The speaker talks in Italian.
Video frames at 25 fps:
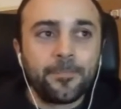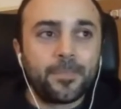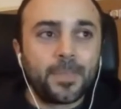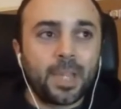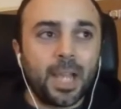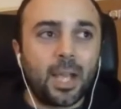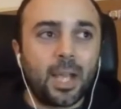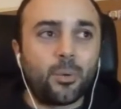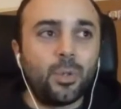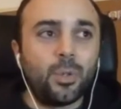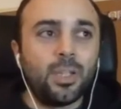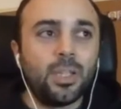
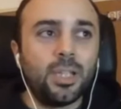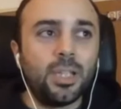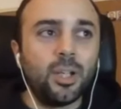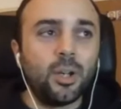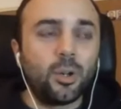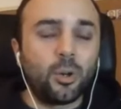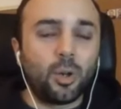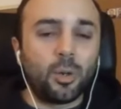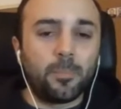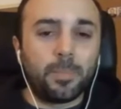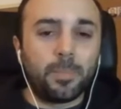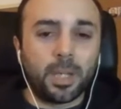E quindi io
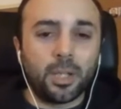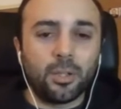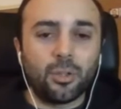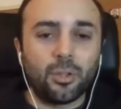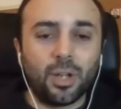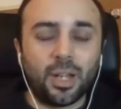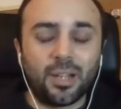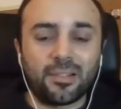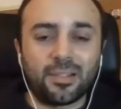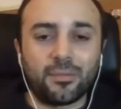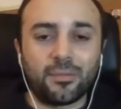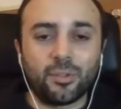quel periodo
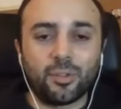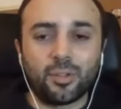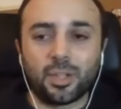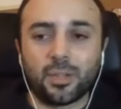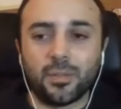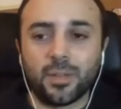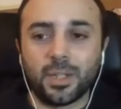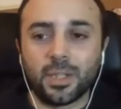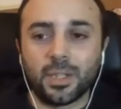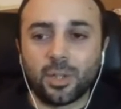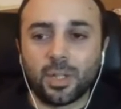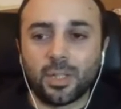là stavo
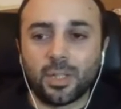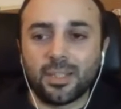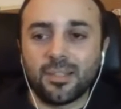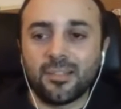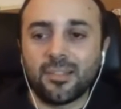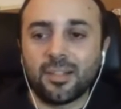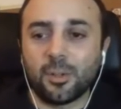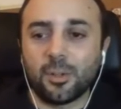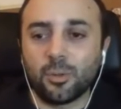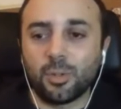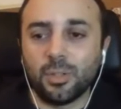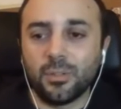scrivendo la tesi
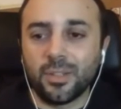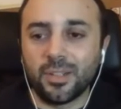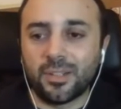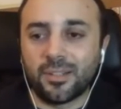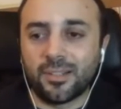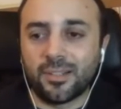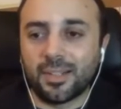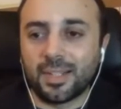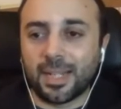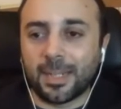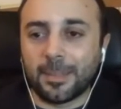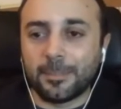
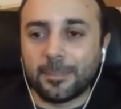all'università.